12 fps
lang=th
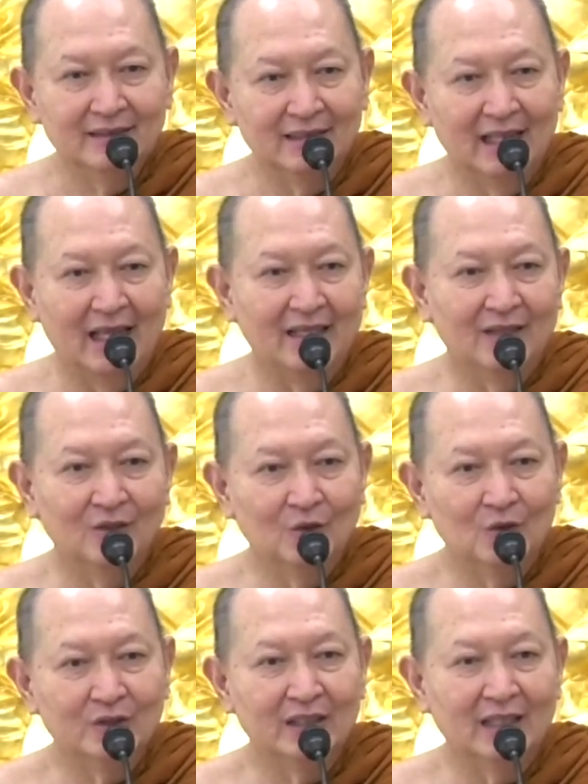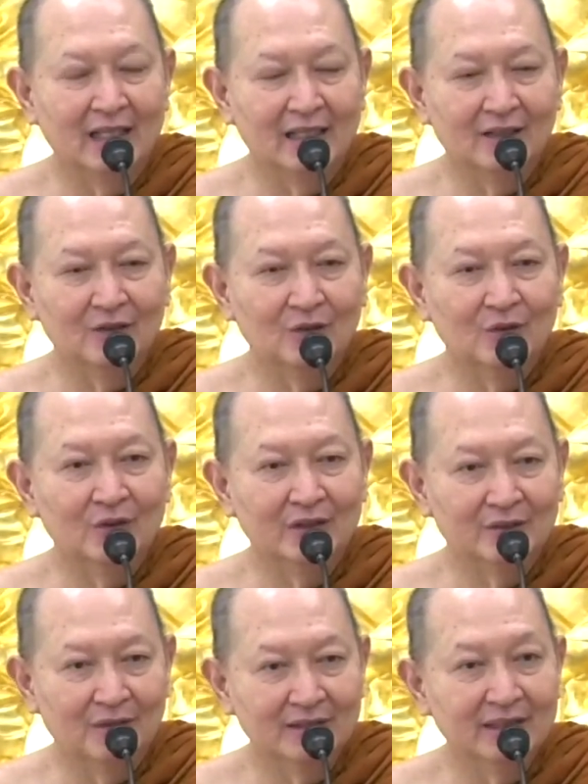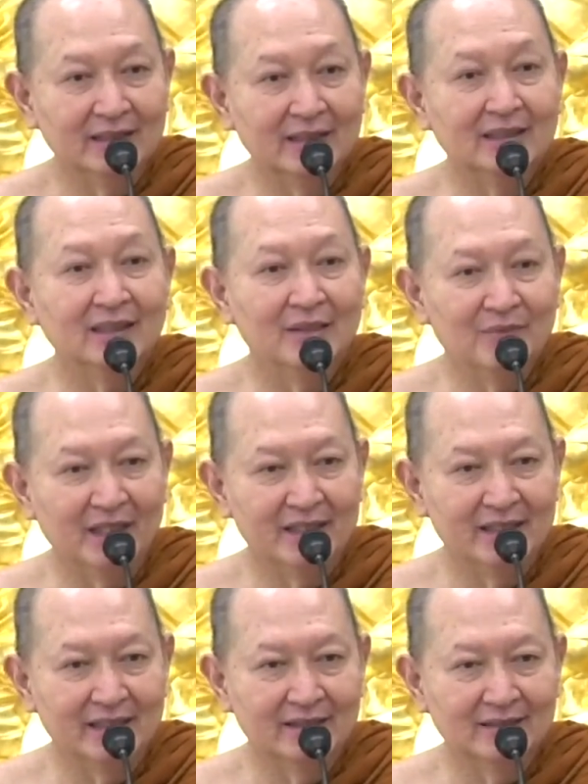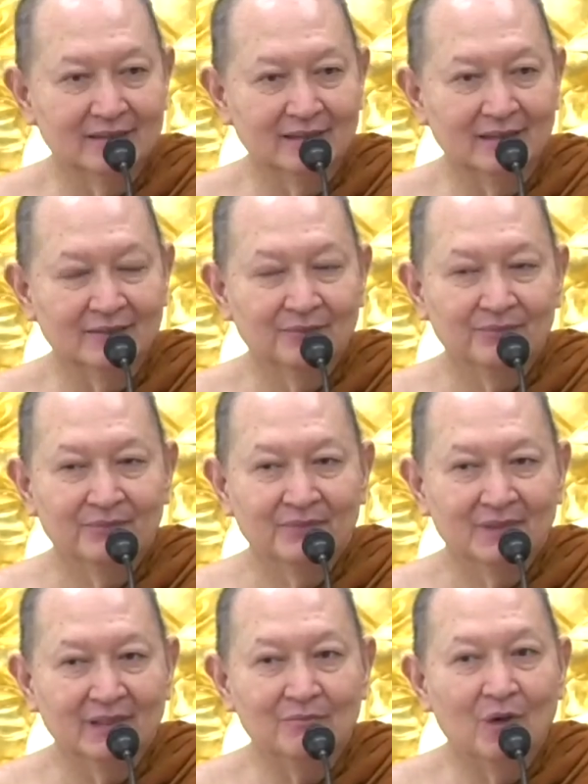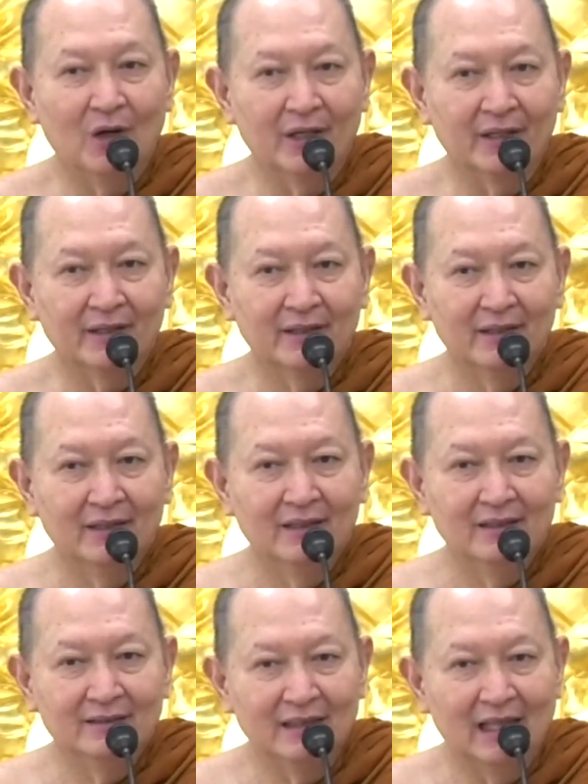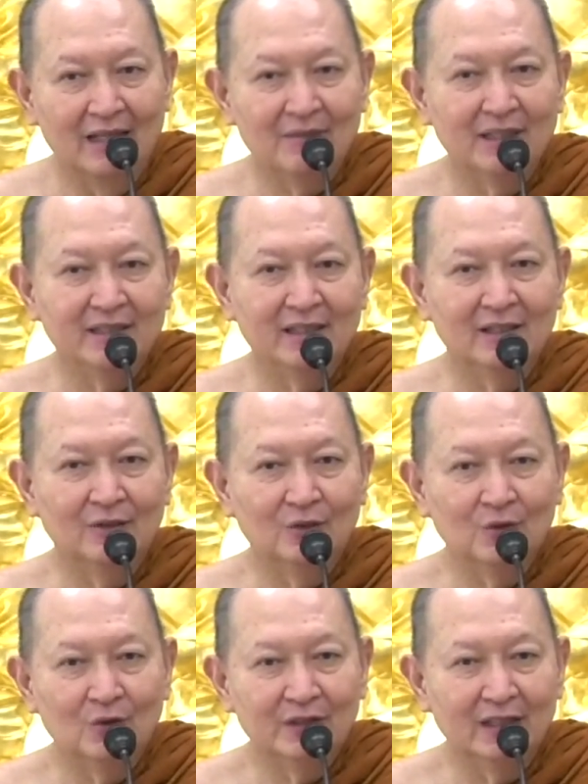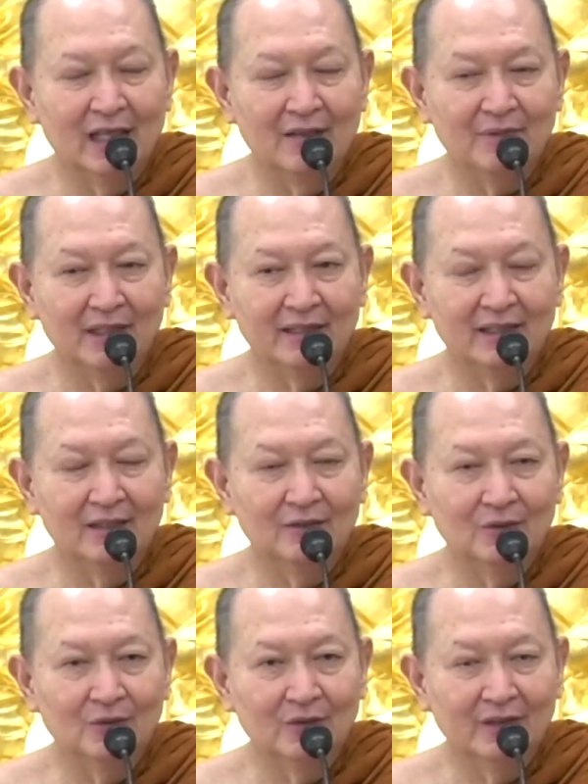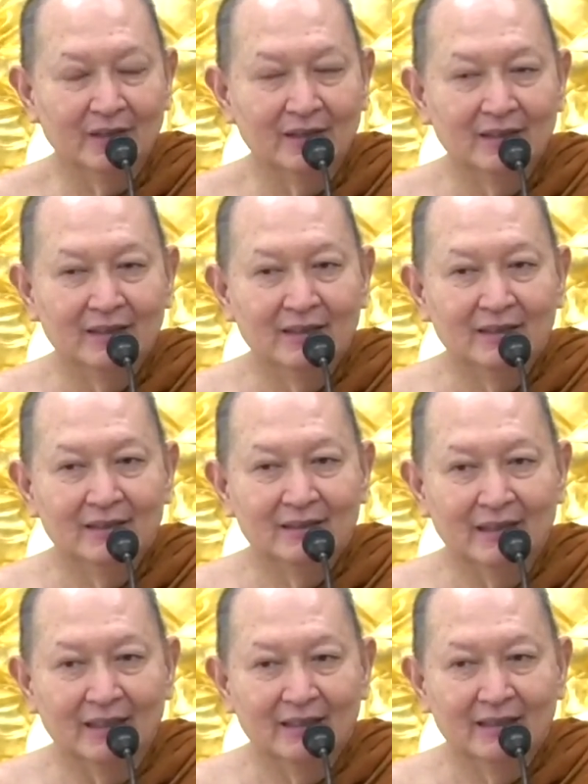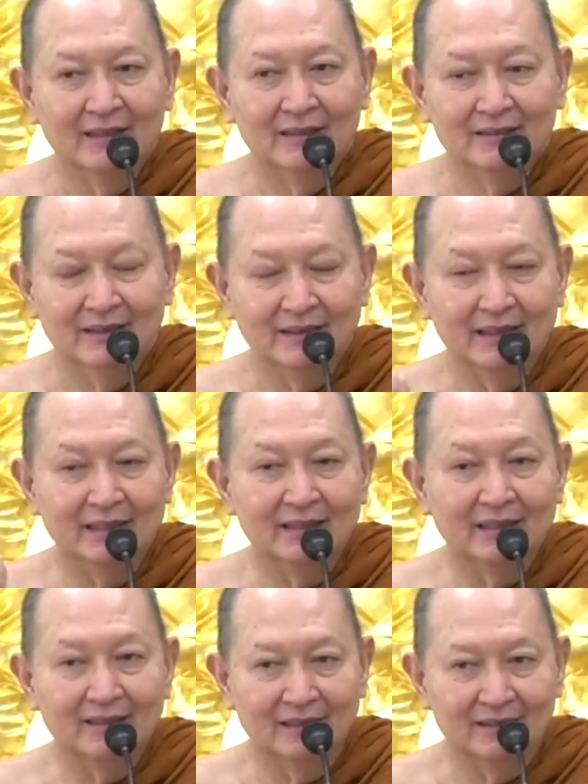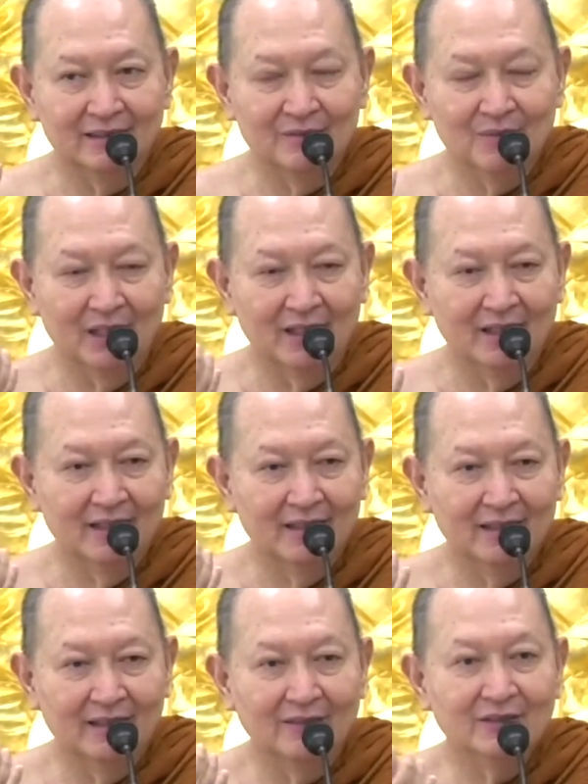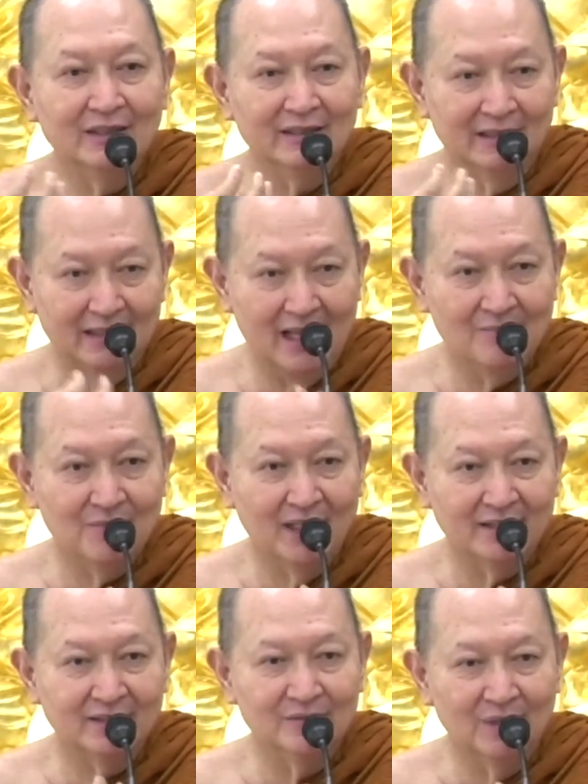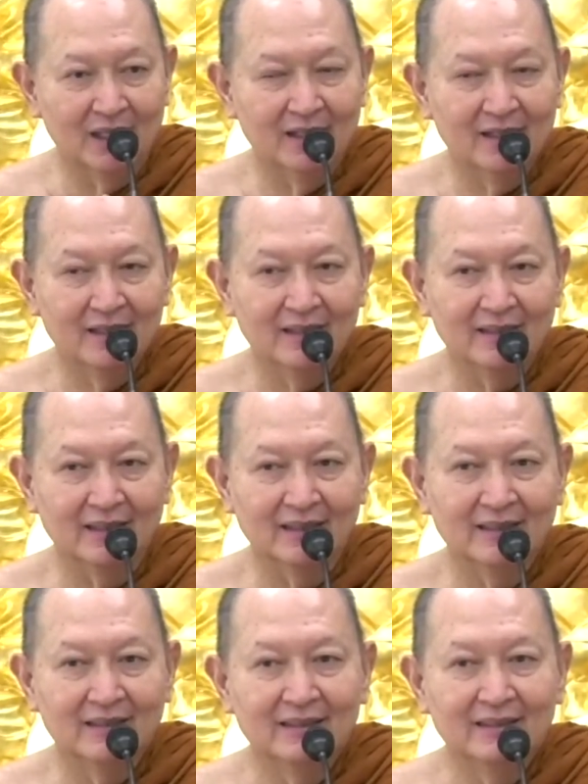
จิตไหลแล้วรู้จิตไหลแล้วรู้โดยเฉพาะจิตที่เคลื่อนไปคิดนะเกิดบ่อย จิตไหลไปคิดแล้วรู้ จิตไหลไปคิดแล้วรู้นะสติจะเกิดขึ้นมาแล้วจิตจะตั้งมั่นขึ้นมานะ